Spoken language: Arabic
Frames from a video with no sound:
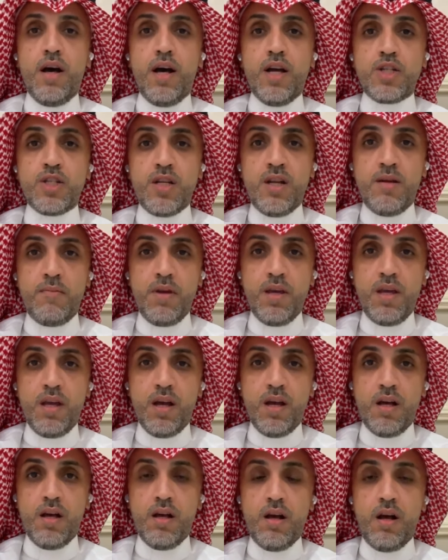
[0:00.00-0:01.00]
آه،
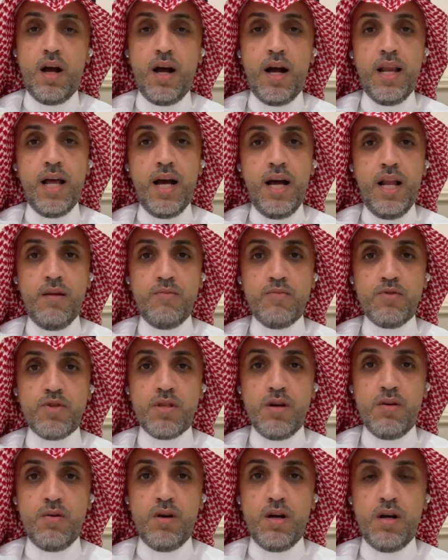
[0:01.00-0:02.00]
اجنبيه على اعلى
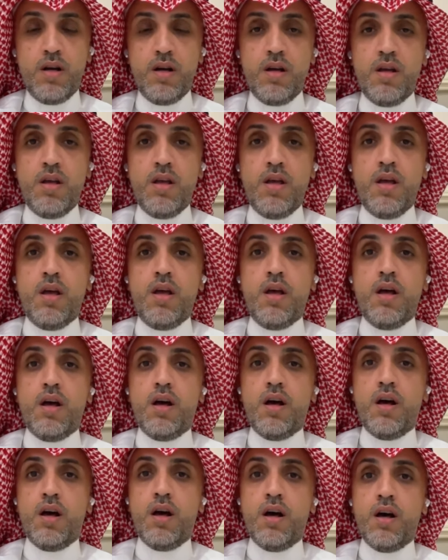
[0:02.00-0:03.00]
مستوى
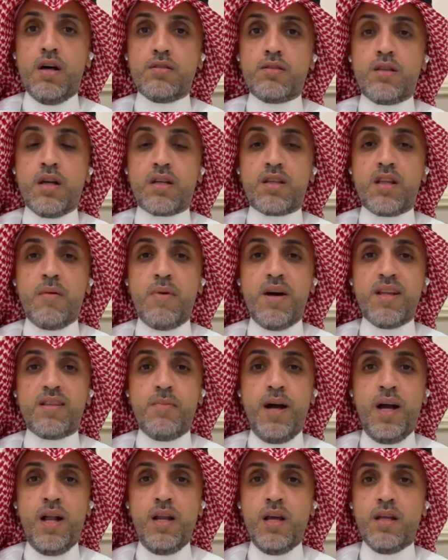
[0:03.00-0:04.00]

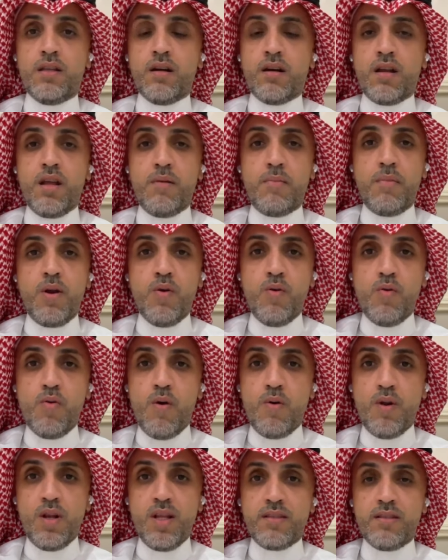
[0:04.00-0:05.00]
استقطابات محليه تقريبا
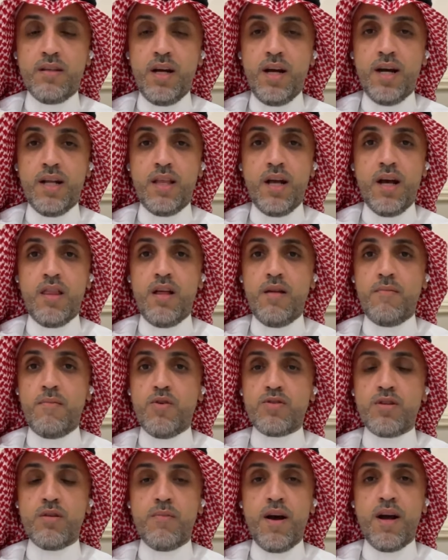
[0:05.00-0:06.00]
هو والاتحاد هذا
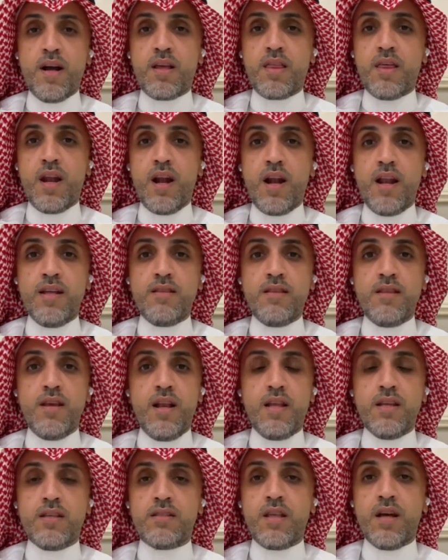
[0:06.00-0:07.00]
الموسم اكثر
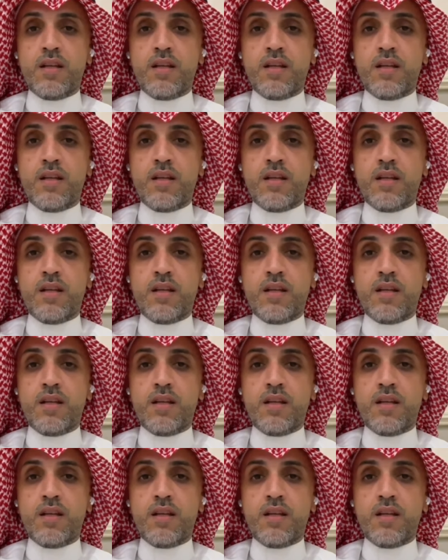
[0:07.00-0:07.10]
الانديه اللي